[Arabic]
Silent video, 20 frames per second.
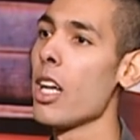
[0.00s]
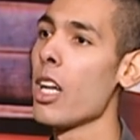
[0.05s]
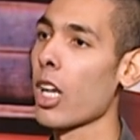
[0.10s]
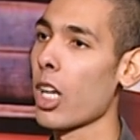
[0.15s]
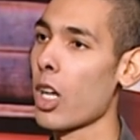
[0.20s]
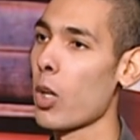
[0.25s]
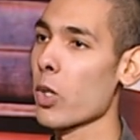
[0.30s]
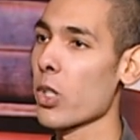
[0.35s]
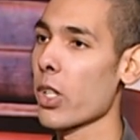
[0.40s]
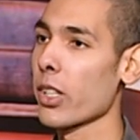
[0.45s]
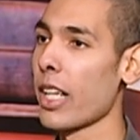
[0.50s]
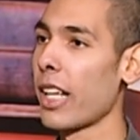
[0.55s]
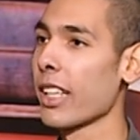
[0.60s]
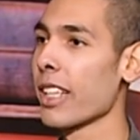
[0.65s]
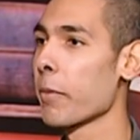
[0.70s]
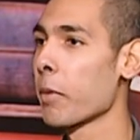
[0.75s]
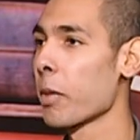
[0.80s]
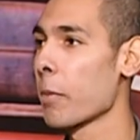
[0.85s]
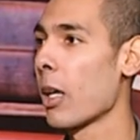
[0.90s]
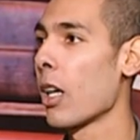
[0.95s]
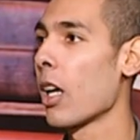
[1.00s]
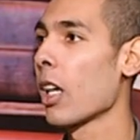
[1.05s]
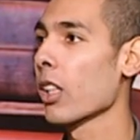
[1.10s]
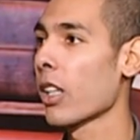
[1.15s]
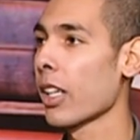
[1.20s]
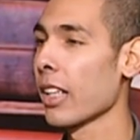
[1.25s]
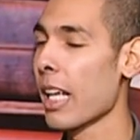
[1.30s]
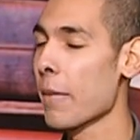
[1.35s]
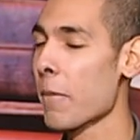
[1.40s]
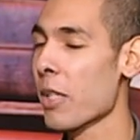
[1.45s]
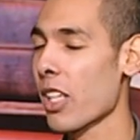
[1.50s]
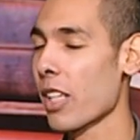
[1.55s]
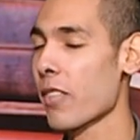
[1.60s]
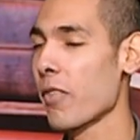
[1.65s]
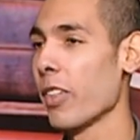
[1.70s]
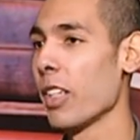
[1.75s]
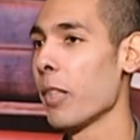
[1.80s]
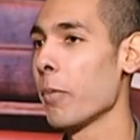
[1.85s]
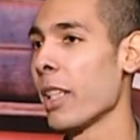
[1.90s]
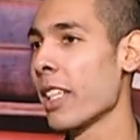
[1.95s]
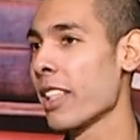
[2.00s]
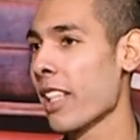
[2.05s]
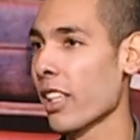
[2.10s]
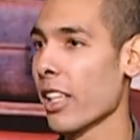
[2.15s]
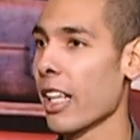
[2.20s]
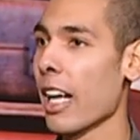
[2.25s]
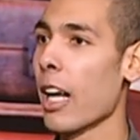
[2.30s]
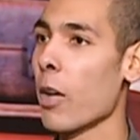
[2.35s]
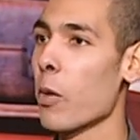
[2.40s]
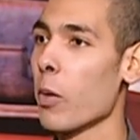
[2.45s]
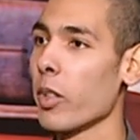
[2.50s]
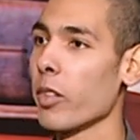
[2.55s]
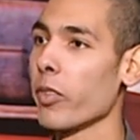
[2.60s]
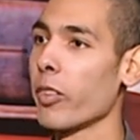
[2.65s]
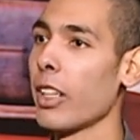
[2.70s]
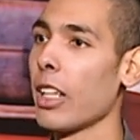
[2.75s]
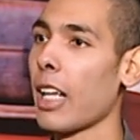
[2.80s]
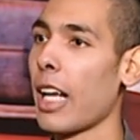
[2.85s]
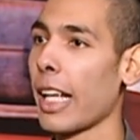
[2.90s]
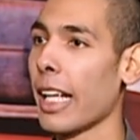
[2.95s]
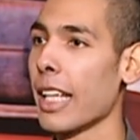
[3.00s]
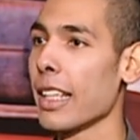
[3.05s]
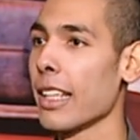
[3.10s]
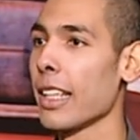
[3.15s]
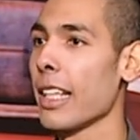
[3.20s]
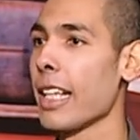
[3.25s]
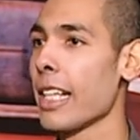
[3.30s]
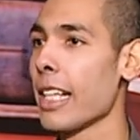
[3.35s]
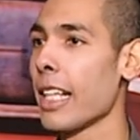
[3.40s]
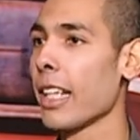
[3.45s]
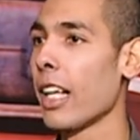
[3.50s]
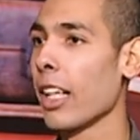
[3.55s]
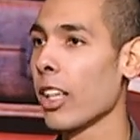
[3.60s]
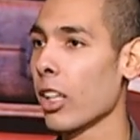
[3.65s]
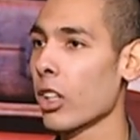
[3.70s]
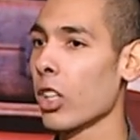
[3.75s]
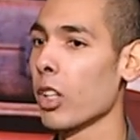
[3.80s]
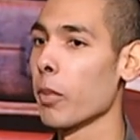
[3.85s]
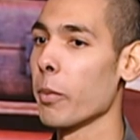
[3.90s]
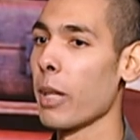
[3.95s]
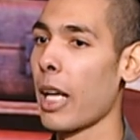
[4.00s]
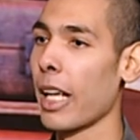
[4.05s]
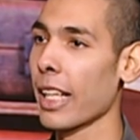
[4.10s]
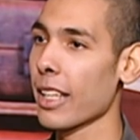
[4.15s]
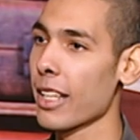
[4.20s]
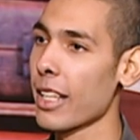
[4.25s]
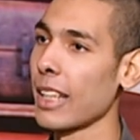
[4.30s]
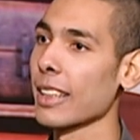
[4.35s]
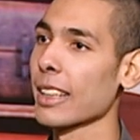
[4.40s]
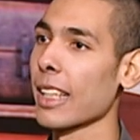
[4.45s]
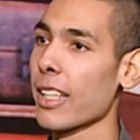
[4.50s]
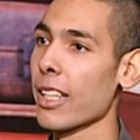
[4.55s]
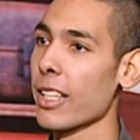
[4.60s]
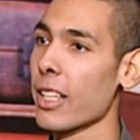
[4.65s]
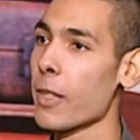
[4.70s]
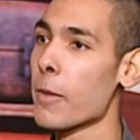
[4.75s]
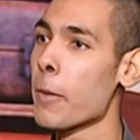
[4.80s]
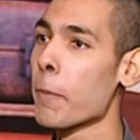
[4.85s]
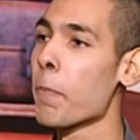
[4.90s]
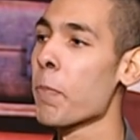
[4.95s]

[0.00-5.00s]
الغواصات العاديه بتبقى اكتر ليها ميشن في الميليتري او في الحاجات اللي هي لها علاقه بالحاجات العسكريه